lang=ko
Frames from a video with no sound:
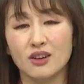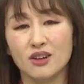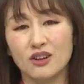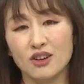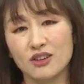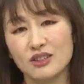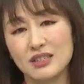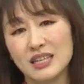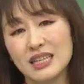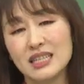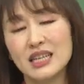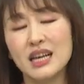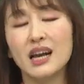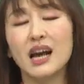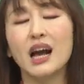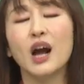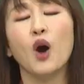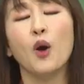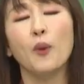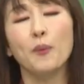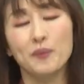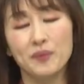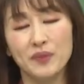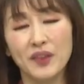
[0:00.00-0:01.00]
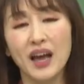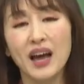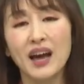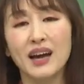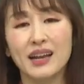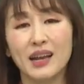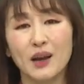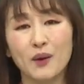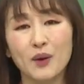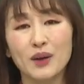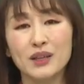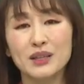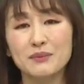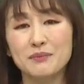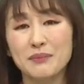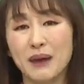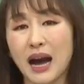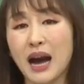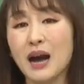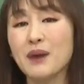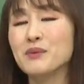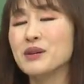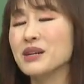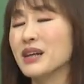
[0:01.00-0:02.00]
이런 사상가가 없다라고 하는
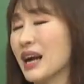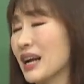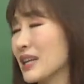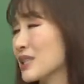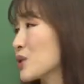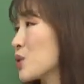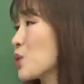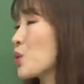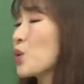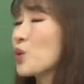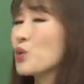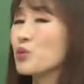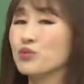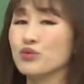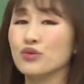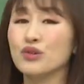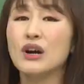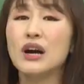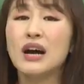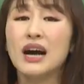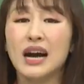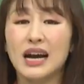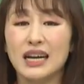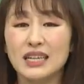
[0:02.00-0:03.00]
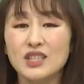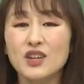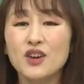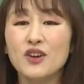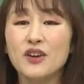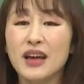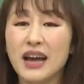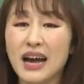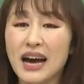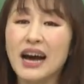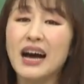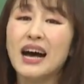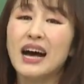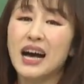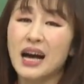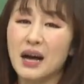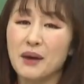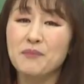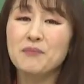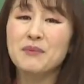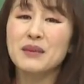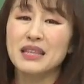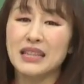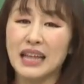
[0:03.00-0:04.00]
마음을 가지고 공부하셔야
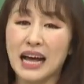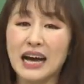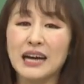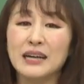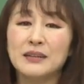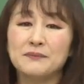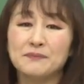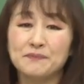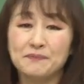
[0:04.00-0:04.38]
합니다.